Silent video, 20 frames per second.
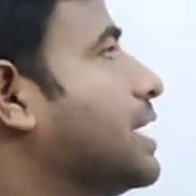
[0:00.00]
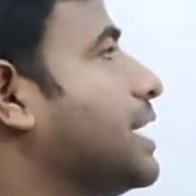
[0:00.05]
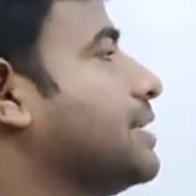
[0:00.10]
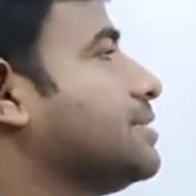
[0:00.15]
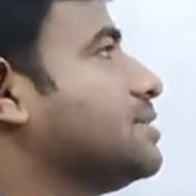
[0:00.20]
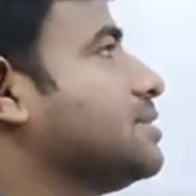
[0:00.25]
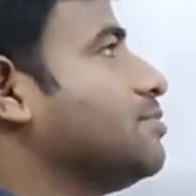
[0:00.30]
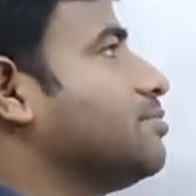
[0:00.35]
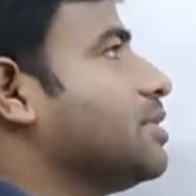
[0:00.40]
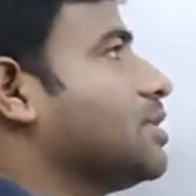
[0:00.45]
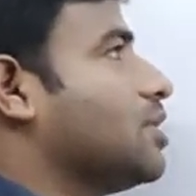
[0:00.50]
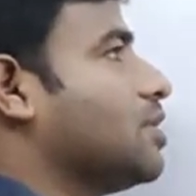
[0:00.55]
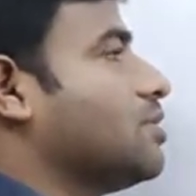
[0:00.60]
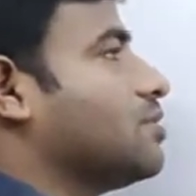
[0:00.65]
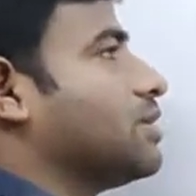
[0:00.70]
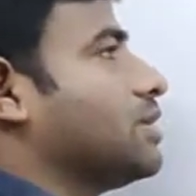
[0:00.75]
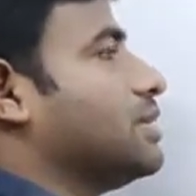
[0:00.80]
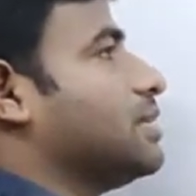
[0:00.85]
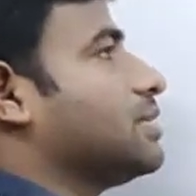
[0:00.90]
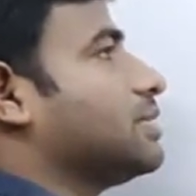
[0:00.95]
कैसे
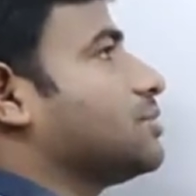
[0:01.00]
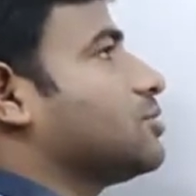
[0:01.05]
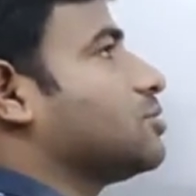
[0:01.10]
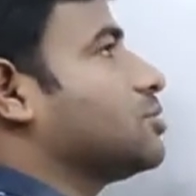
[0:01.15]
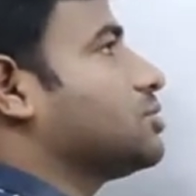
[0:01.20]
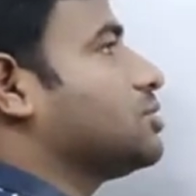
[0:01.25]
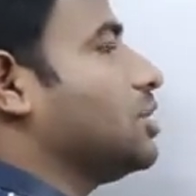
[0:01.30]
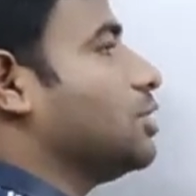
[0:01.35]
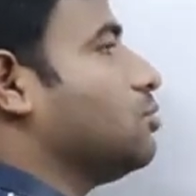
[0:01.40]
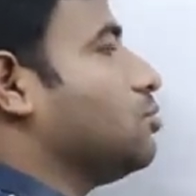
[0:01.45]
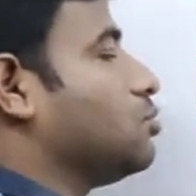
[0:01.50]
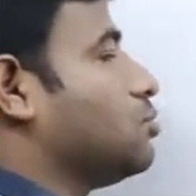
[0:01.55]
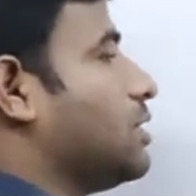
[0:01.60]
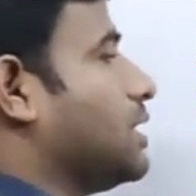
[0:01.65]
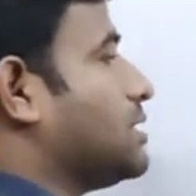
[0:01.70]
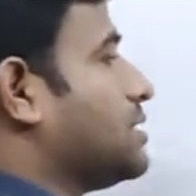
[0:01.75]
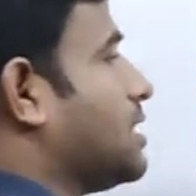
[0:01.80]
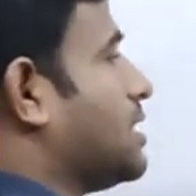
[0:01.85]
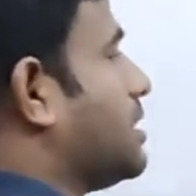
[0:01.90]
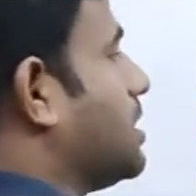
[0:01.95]
बनाओगे चलो
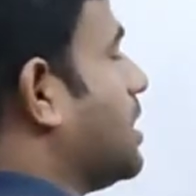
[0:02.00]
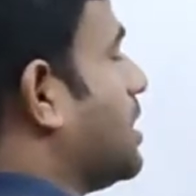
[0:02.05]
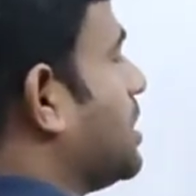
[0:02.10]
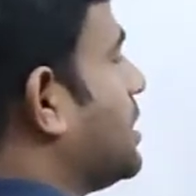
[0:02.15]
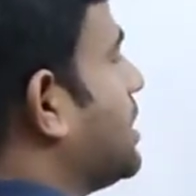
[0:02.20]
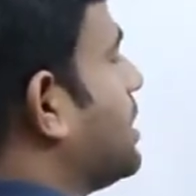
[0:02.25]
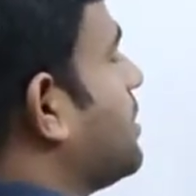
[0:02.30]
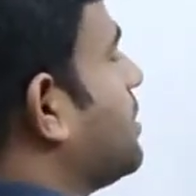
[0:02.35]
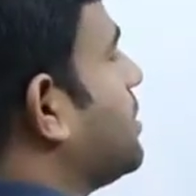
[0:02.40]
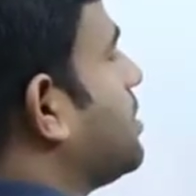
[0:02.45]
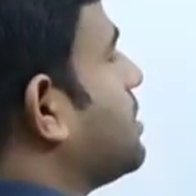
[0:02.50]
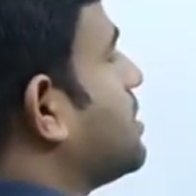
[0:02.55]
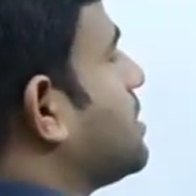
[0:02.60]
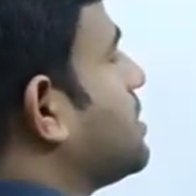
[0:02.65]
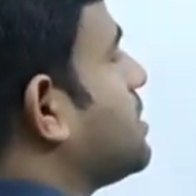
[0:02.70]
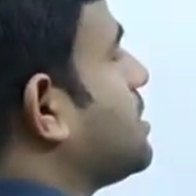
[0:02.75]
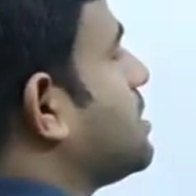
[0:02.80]
थोड़ा सा ध्यान देना